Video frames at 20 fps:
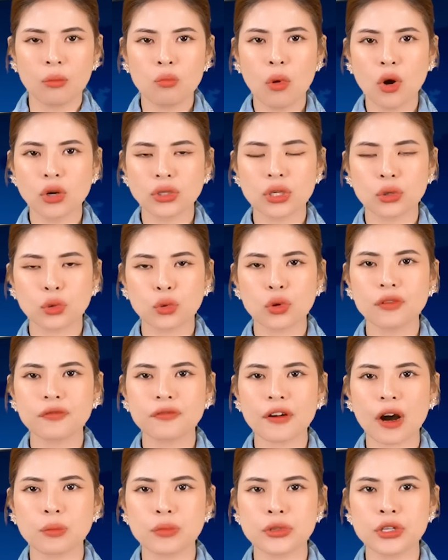Bộ trưởng Quốc
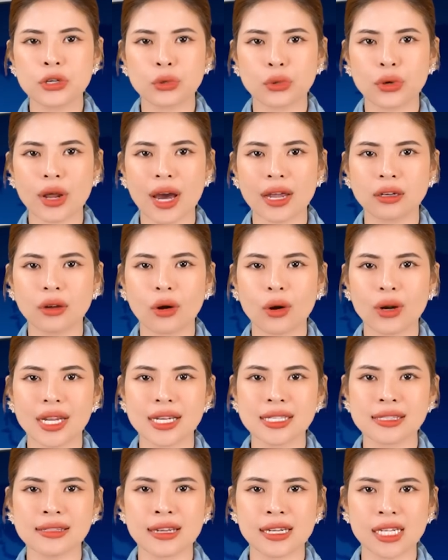phòng Ukraine
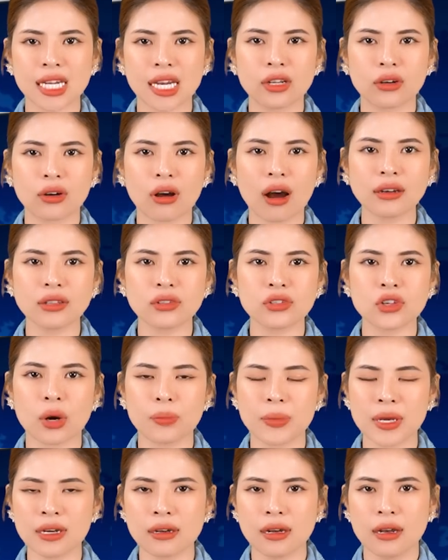Oleksiy Renikov cho
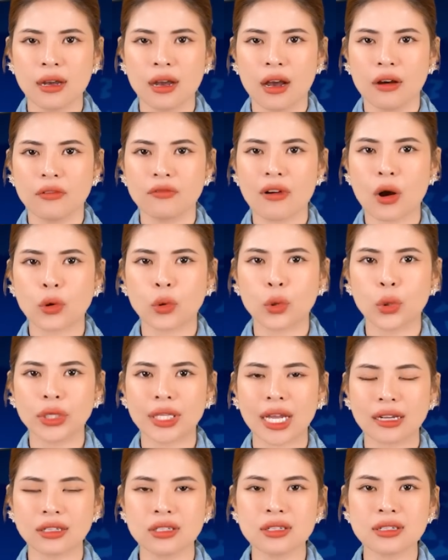biết vào cuối
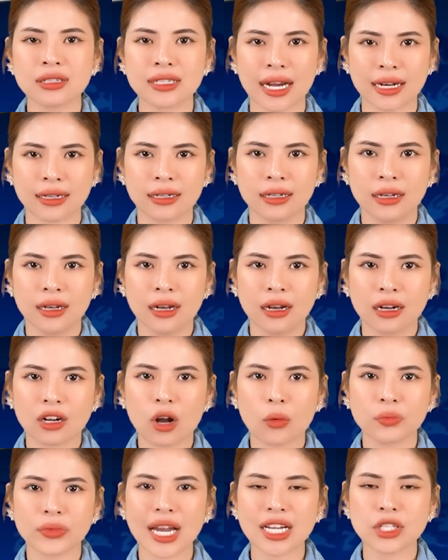tháng trước rằng
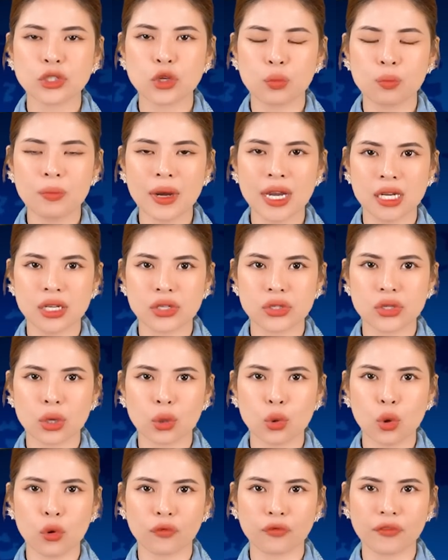công tác chuẩn bị cho
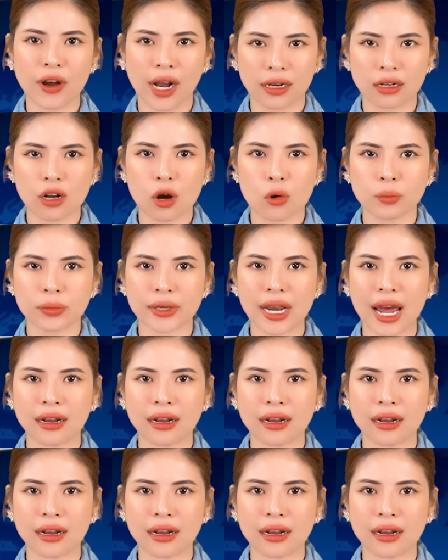cuộc phản công